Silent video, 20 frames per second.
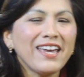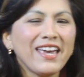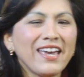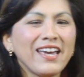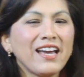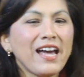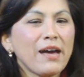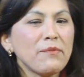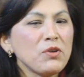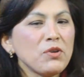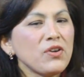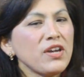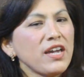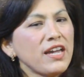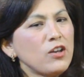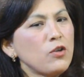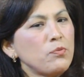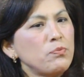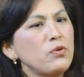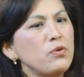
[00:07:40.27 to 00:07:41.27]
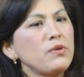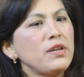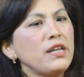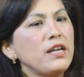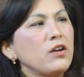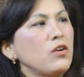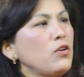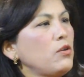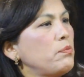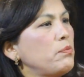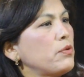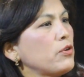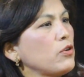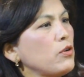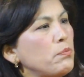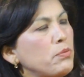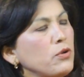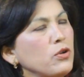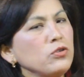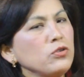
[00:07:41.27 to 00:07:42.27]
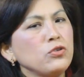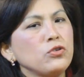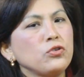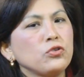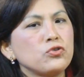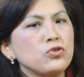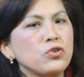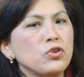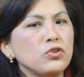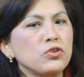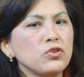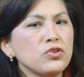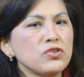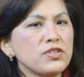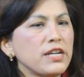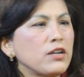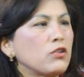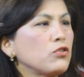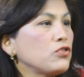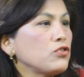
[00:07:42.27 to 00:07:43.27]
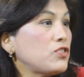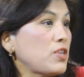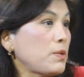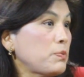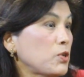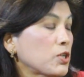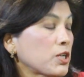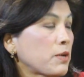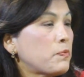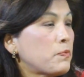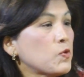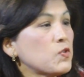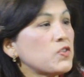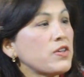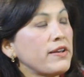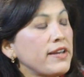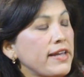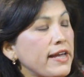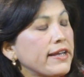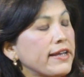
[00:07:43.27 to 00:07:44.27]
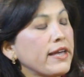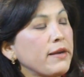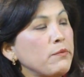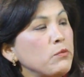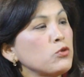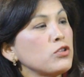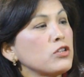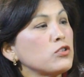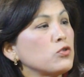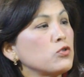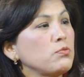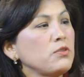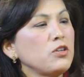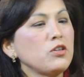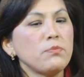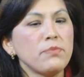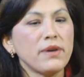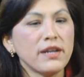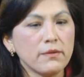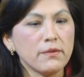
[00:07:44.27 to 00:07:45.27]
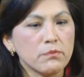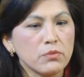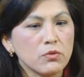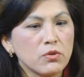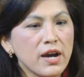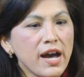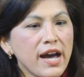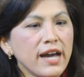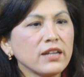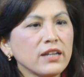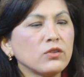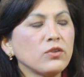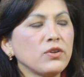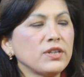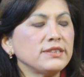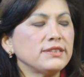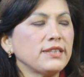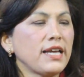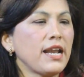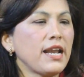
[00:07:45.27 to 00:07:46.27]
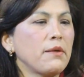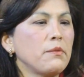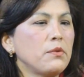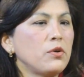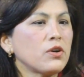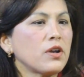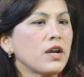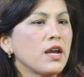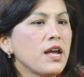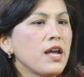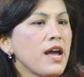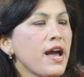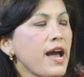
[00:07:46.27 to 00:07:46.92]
En cambio, en lo público, por lo pronto, nosotros el concepto de responsabilidad que hemos asumido para empujar toda esta labor